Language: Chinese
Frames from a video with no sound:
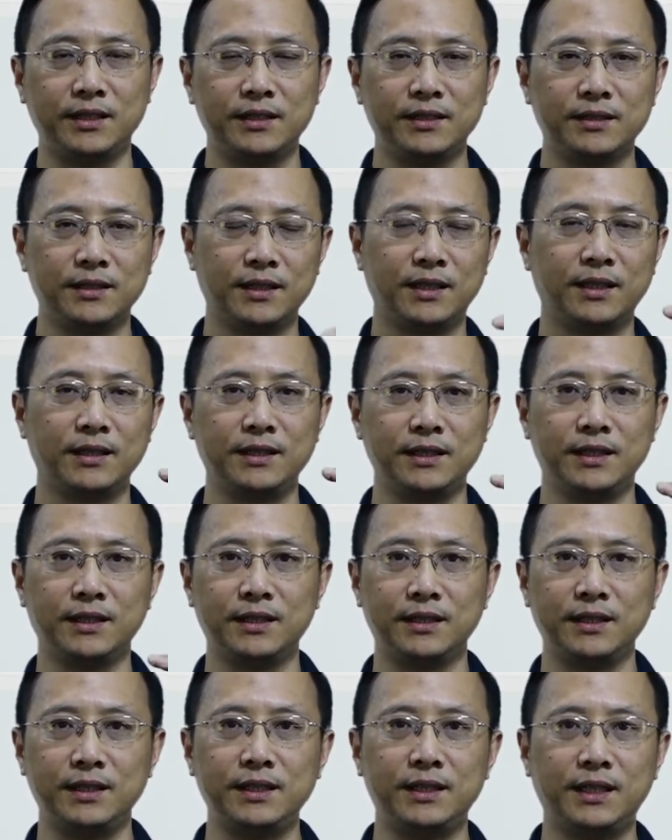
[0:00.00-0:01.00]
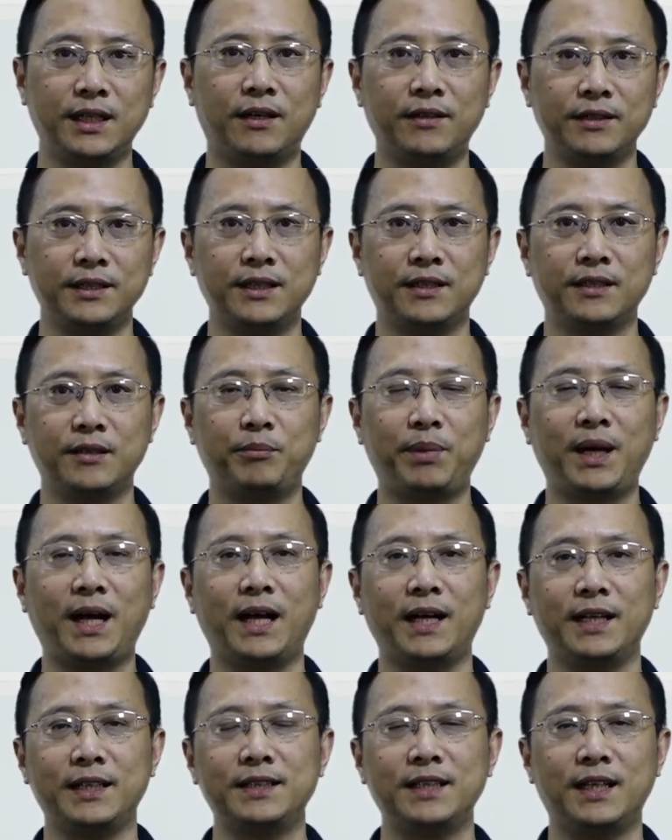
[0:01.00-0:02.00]
呃，一个一条一条的
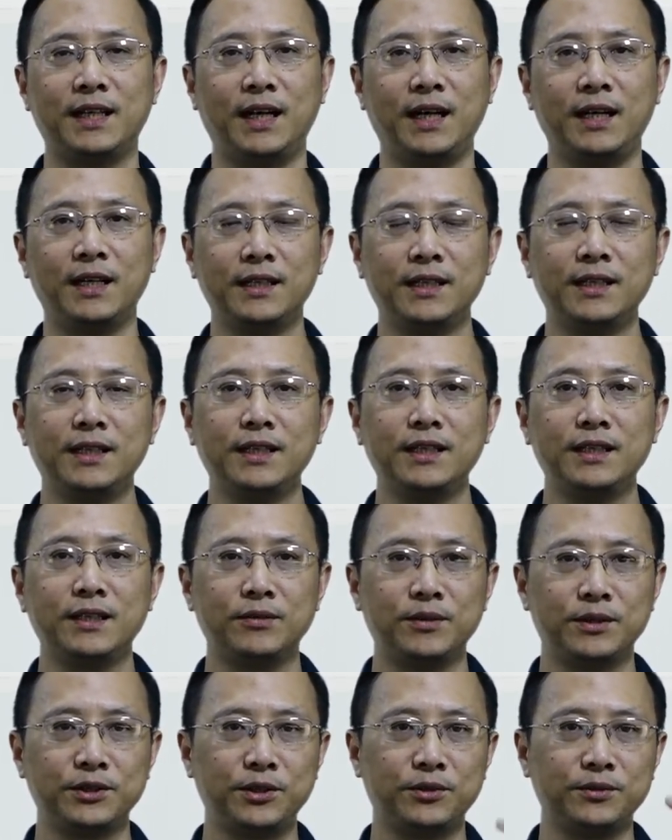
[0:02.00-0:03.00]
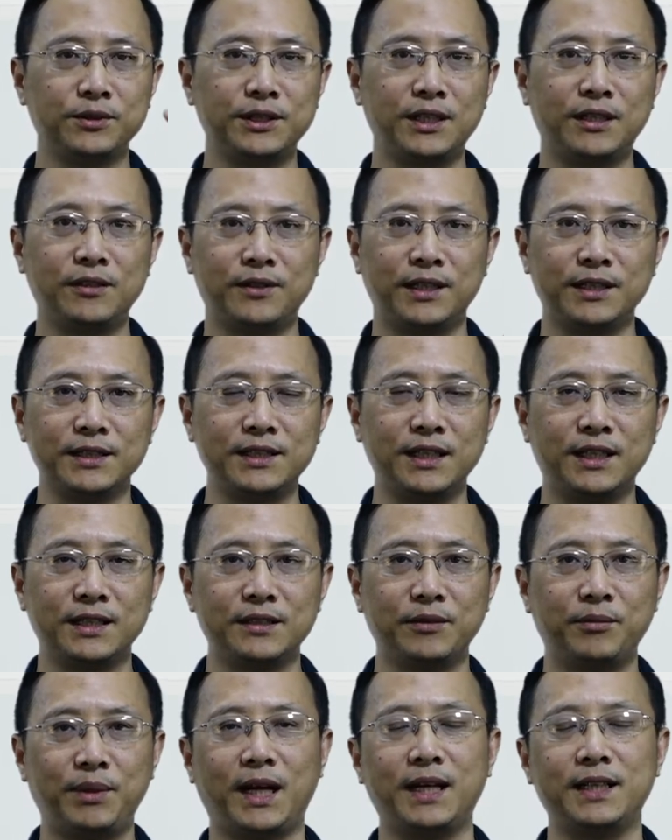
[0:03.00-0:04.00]
排下来，那么从上往下这
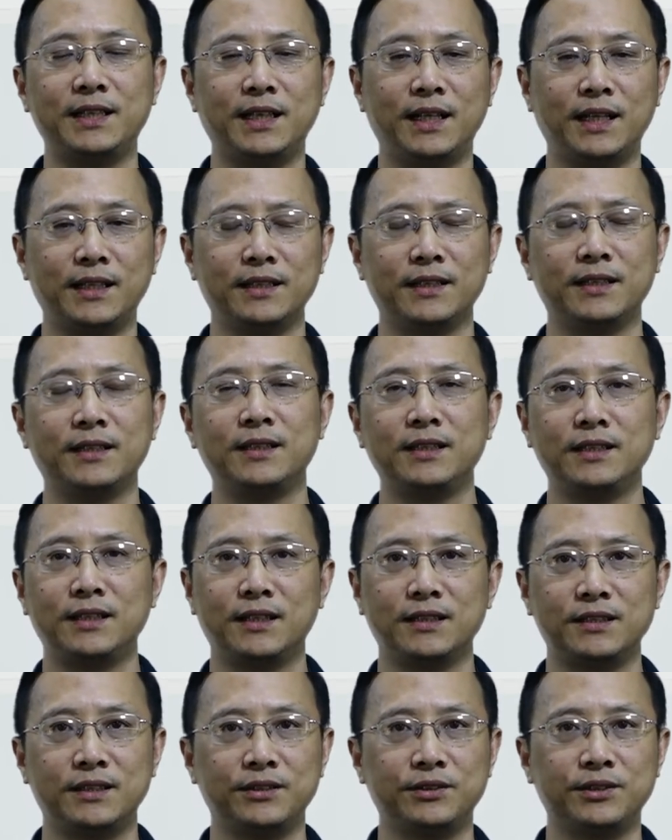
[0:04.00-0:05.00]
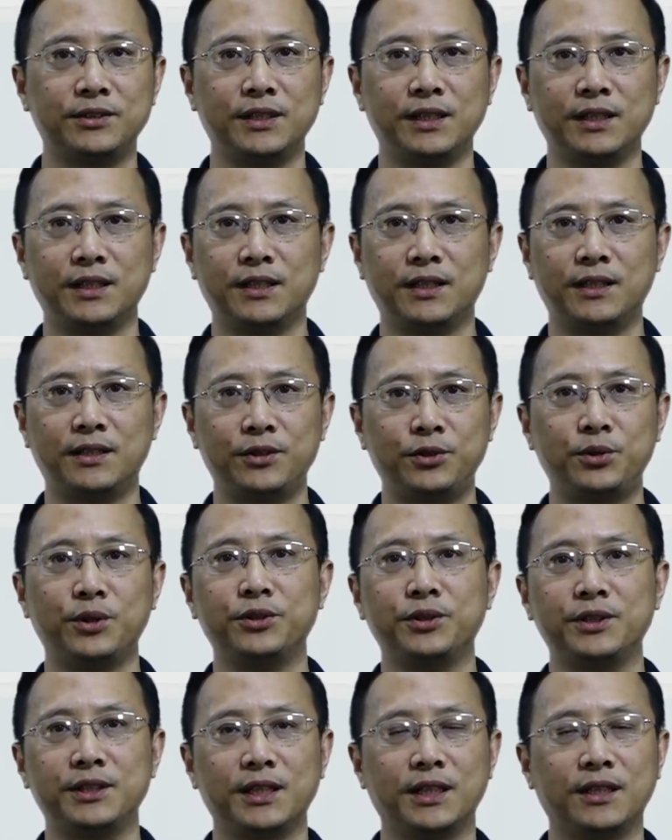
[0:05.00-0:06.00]
排下来呢，那这是一个顺
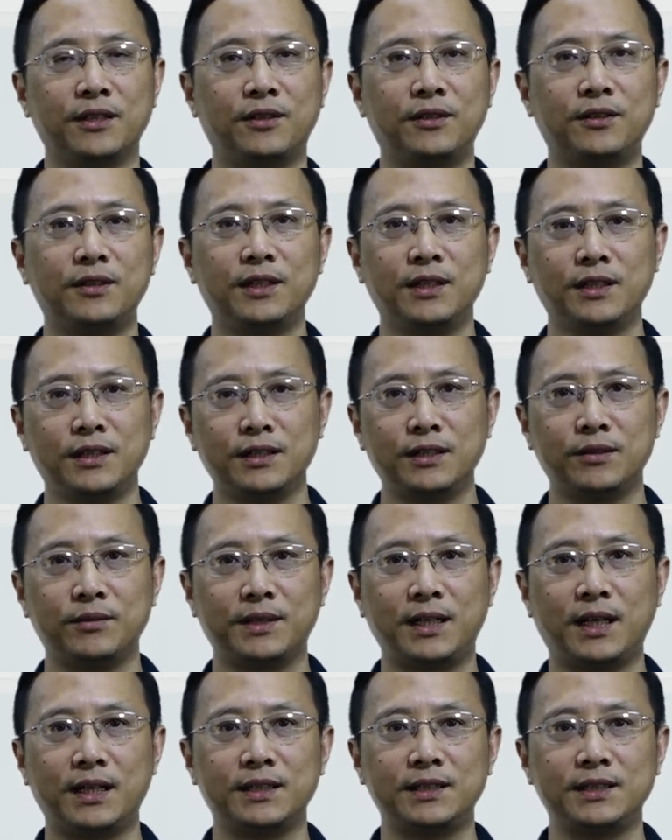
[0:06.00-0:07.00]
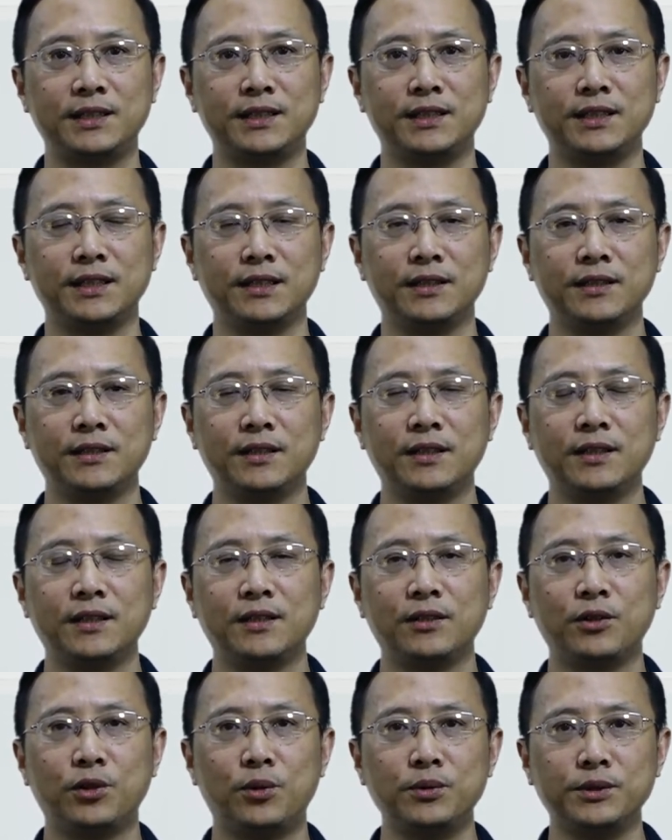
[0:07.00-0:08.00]
序结构，那么它进行
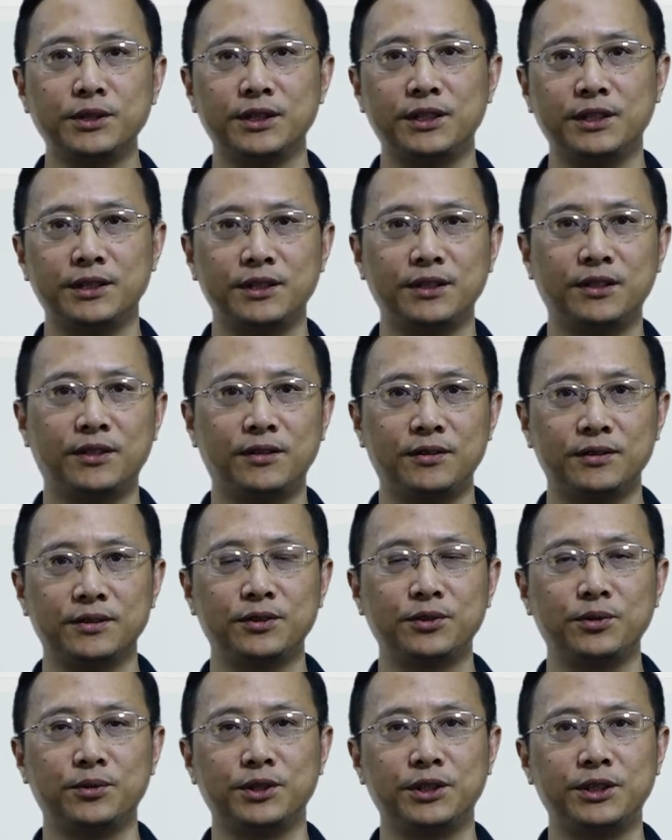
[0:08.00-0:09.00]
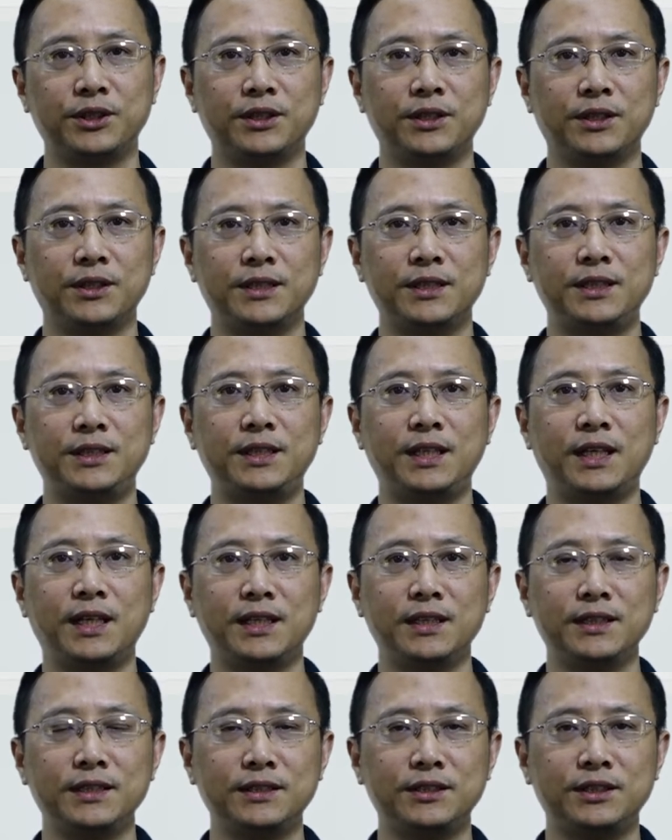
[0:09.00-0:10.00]
控制的时候，总是
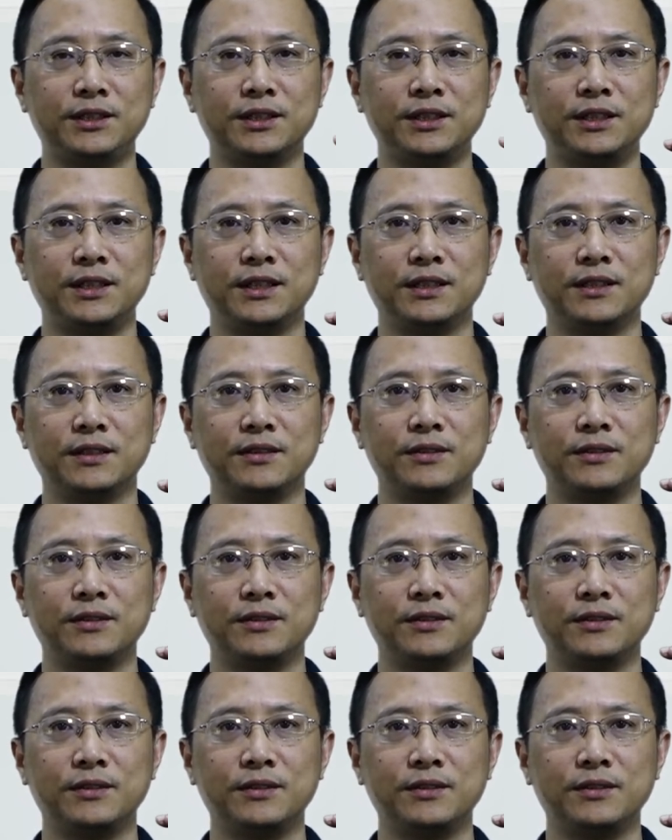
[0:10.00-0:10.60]
先执行